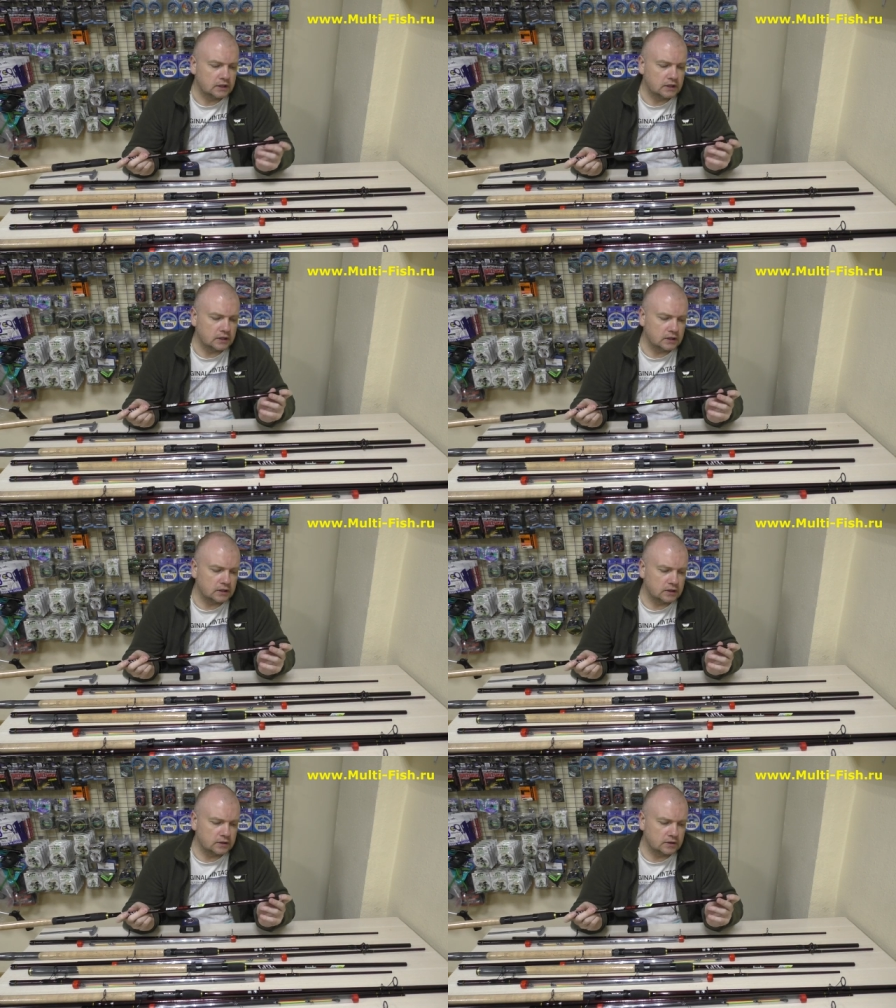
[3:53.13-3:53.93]

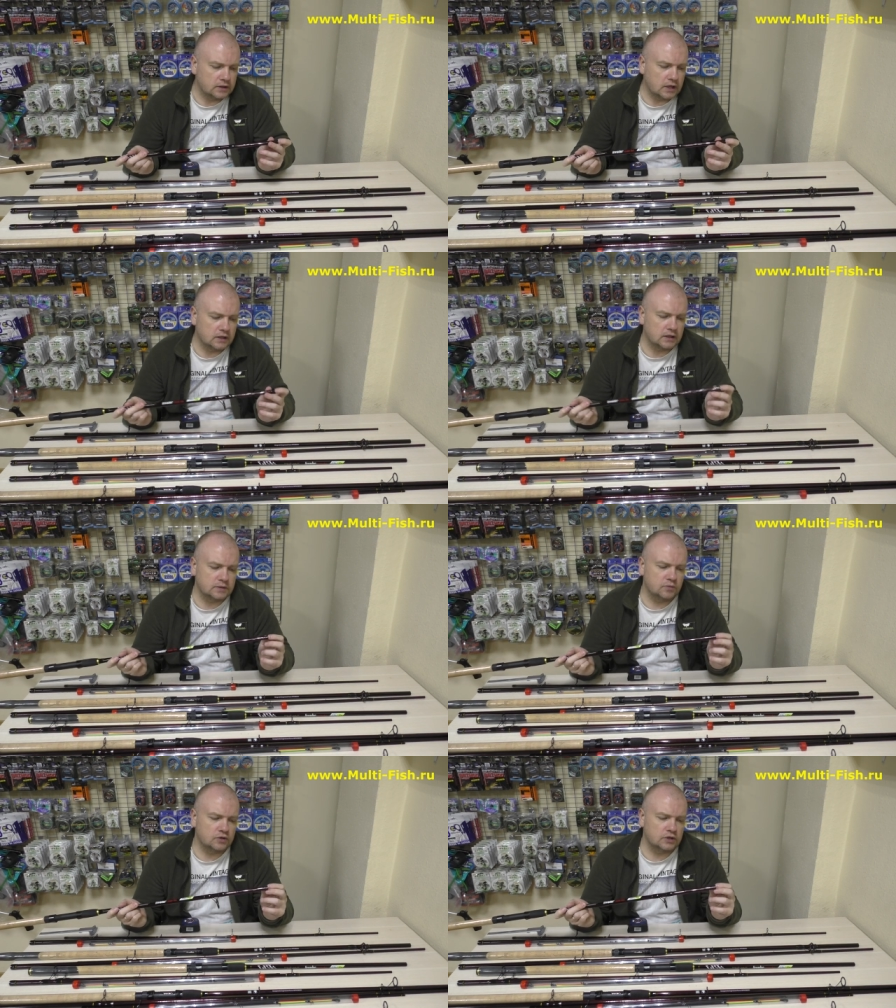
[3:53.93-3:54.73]
э, когда
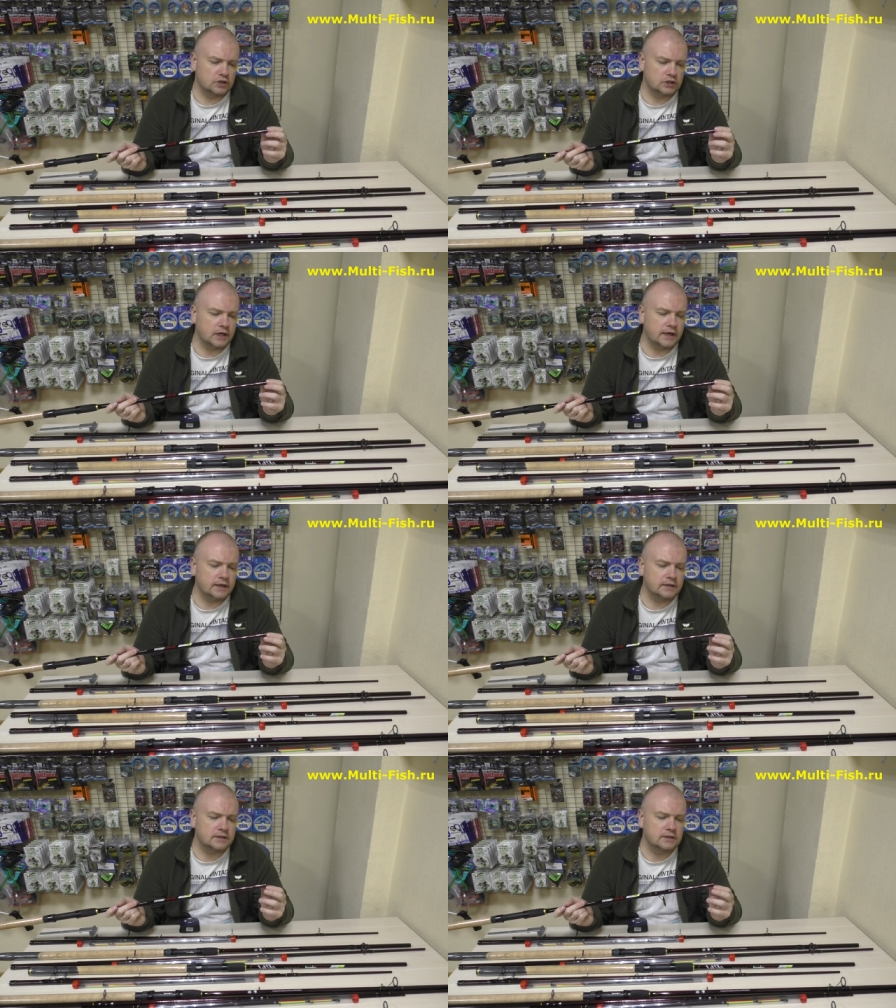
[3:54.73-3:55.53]
смотришь
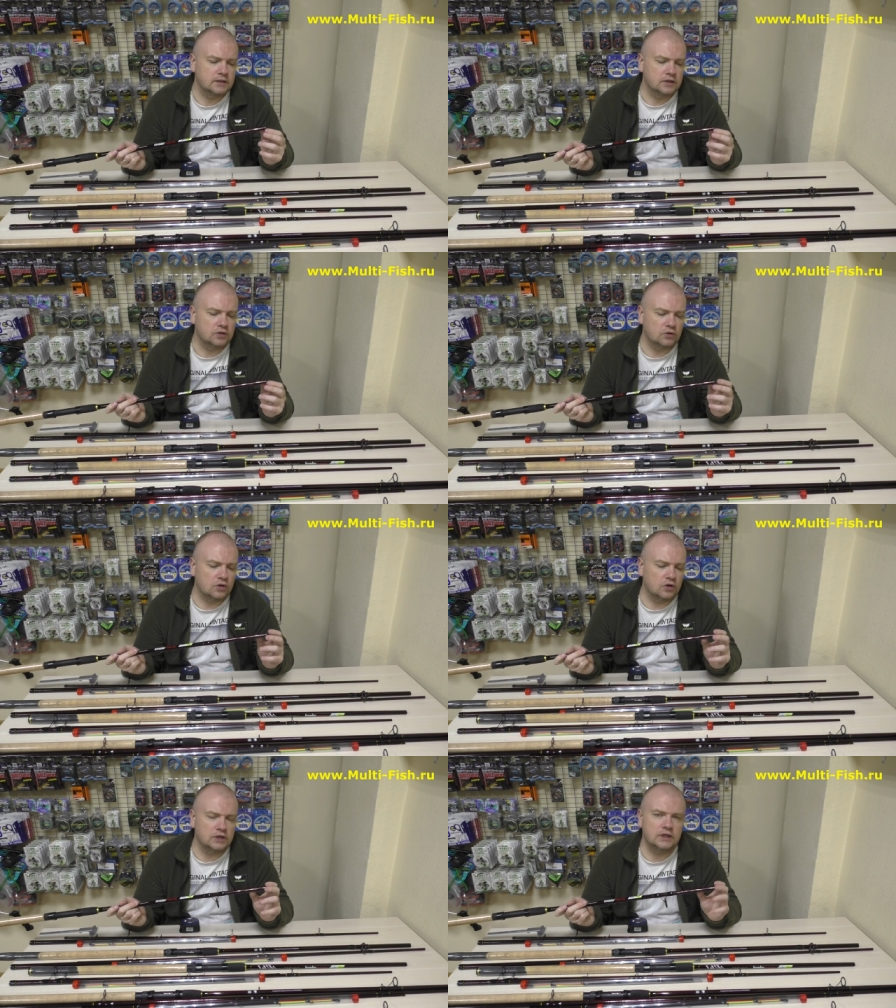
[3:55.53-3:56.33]
торец,
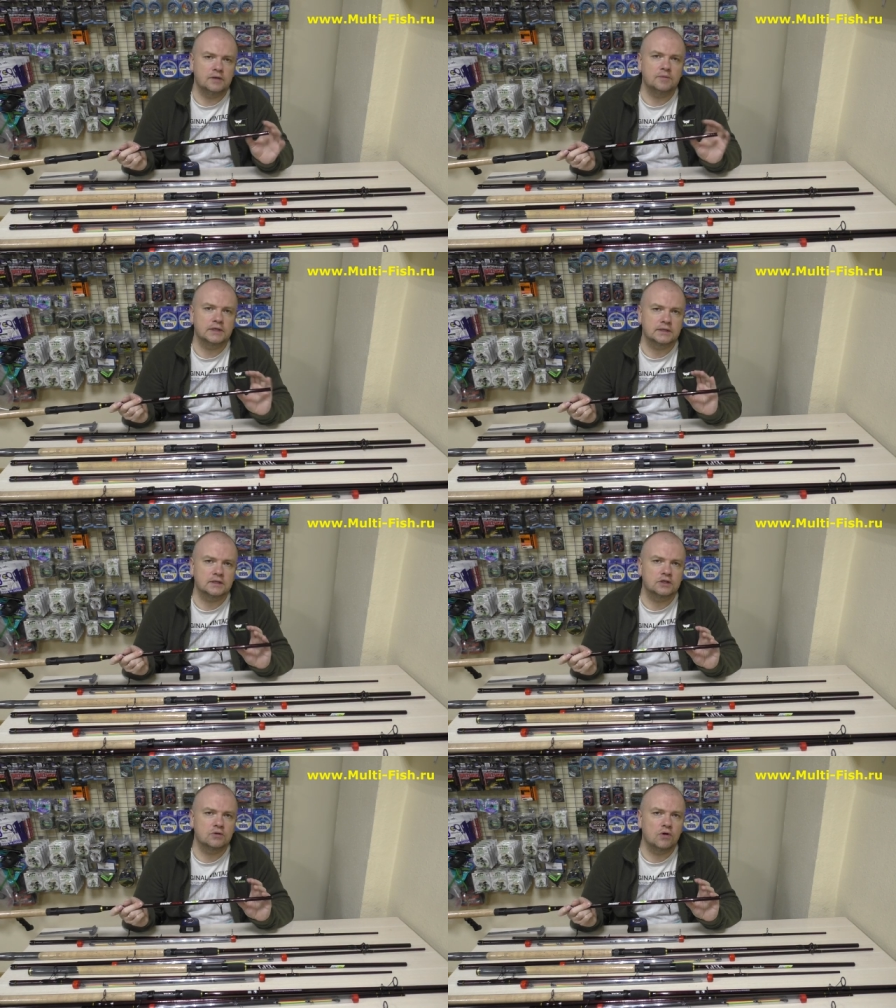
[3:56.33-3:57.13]
то или
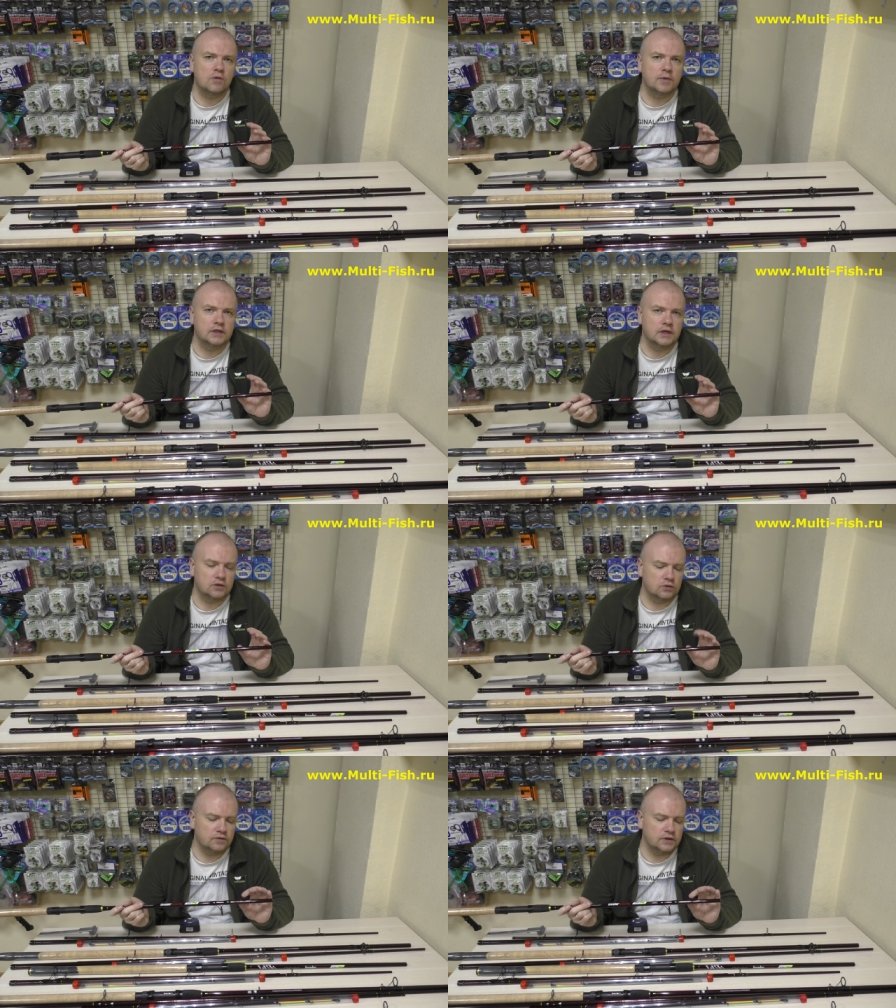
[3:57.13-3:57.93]
место слома, да,
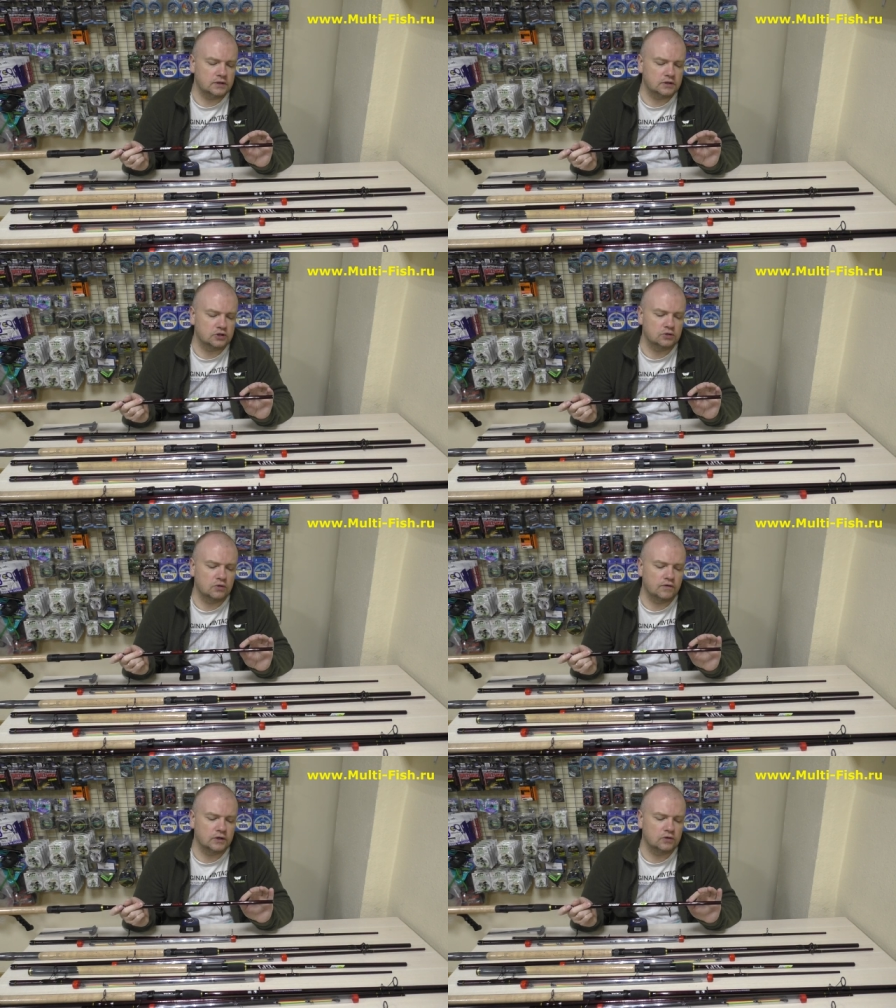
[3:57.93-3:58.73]
то видно,
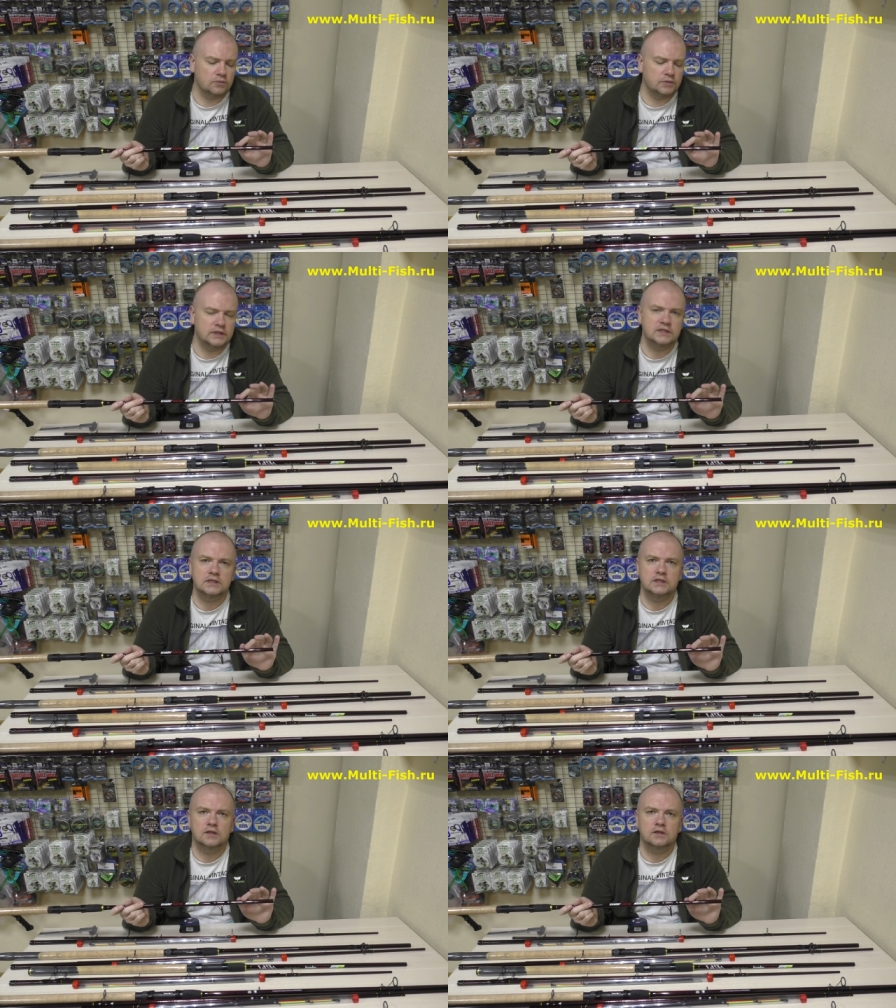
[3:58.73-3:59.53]
что в одном
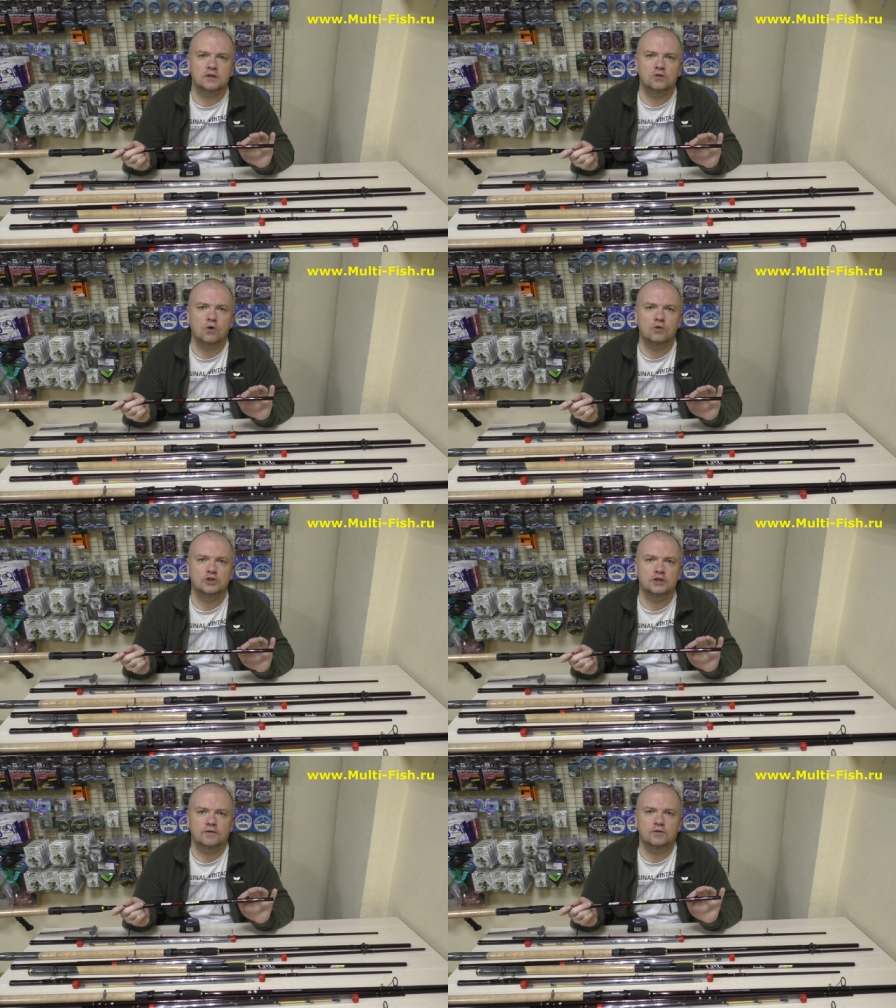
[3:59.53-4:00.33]
месте стенка
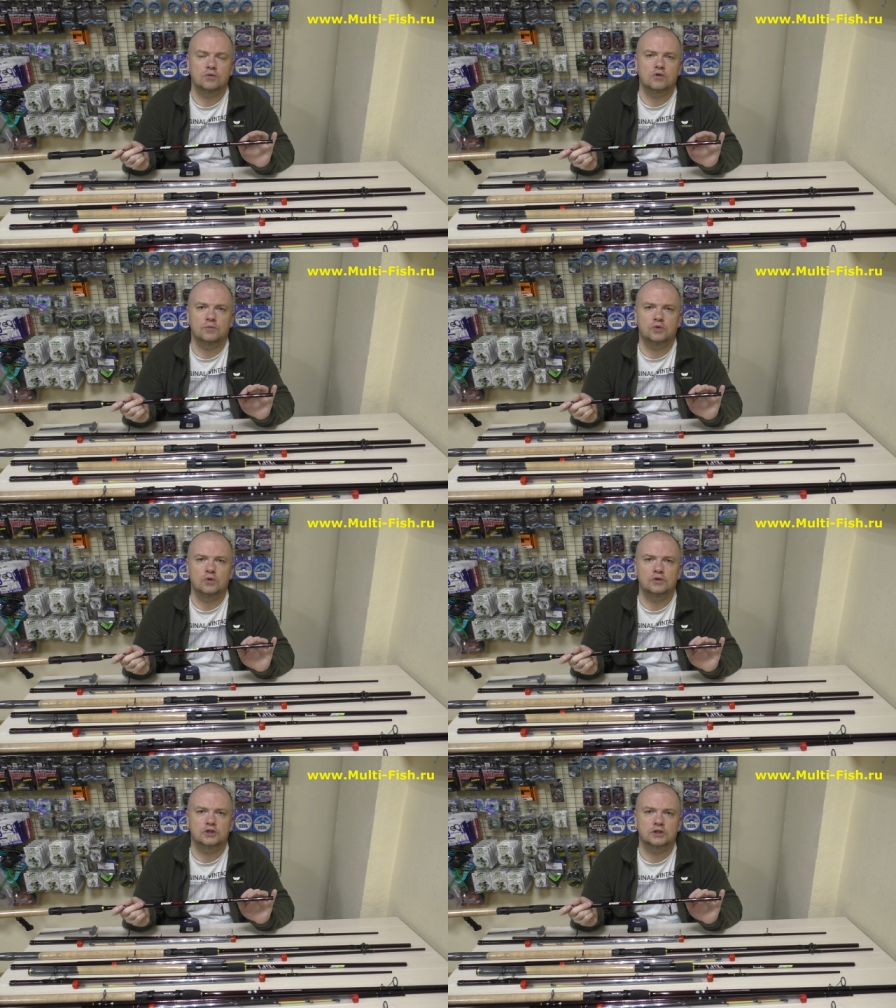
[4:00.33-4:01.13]
толще, а в другом
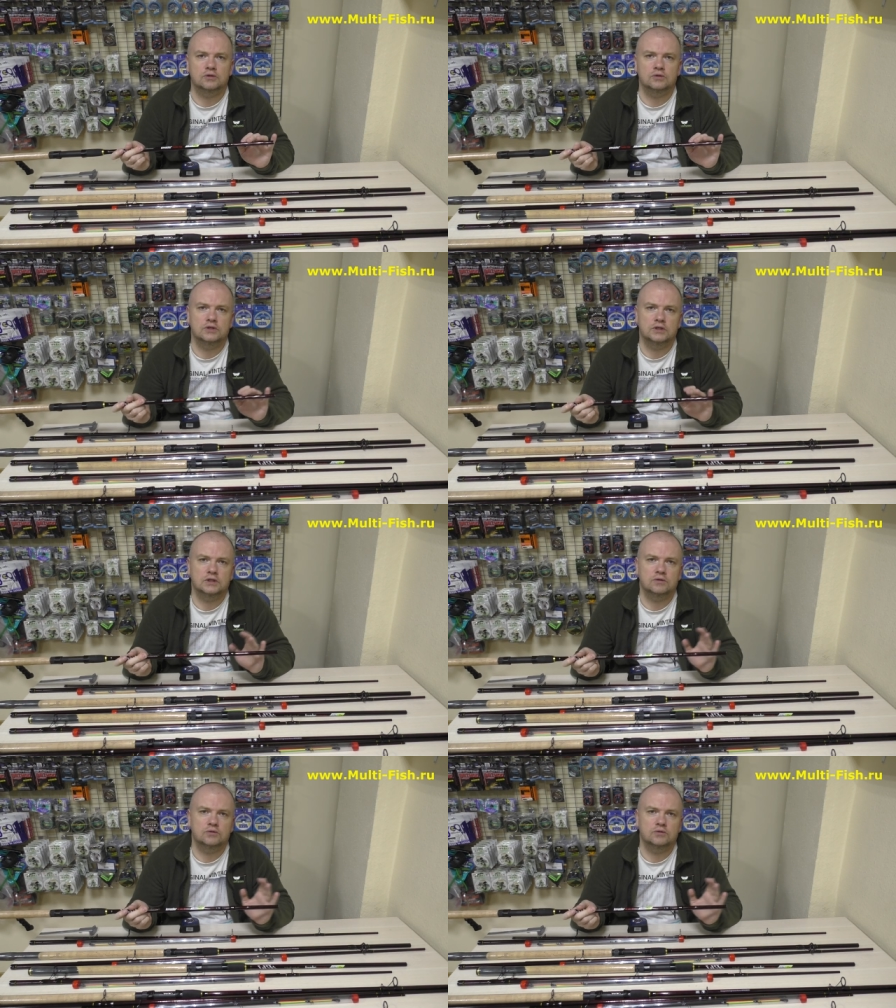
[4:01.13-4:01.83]
тоньше. То есть это